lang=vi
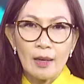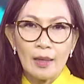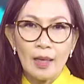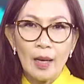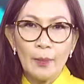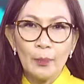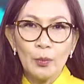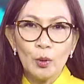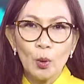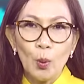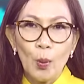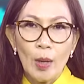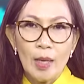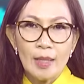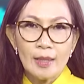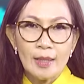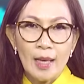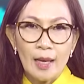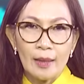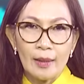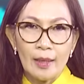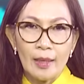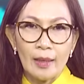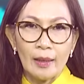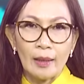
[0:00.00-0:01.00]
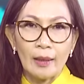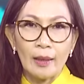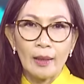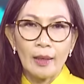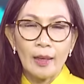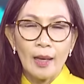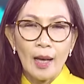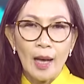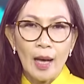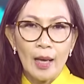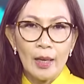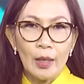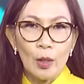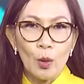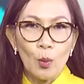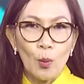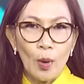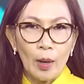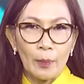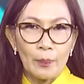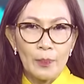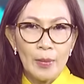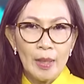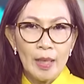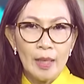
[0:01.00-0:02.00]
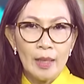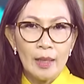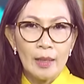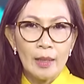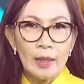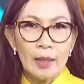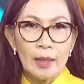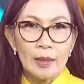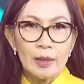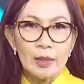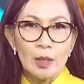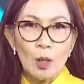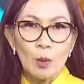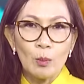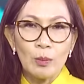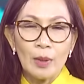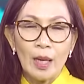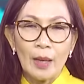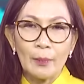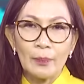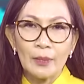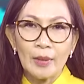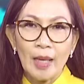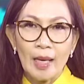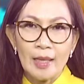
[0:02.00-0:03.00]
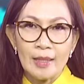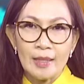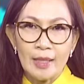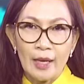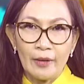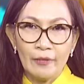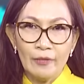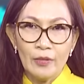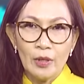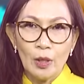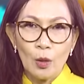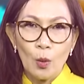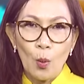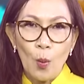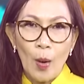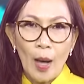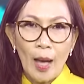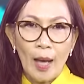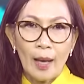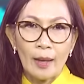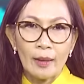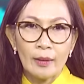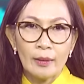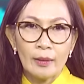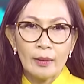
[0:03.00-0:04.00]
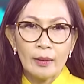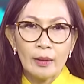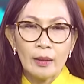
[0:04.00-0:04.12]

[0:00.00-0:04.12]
trợ cấp thuế gia đình A hoặc B trong năm tài chính vừa qua.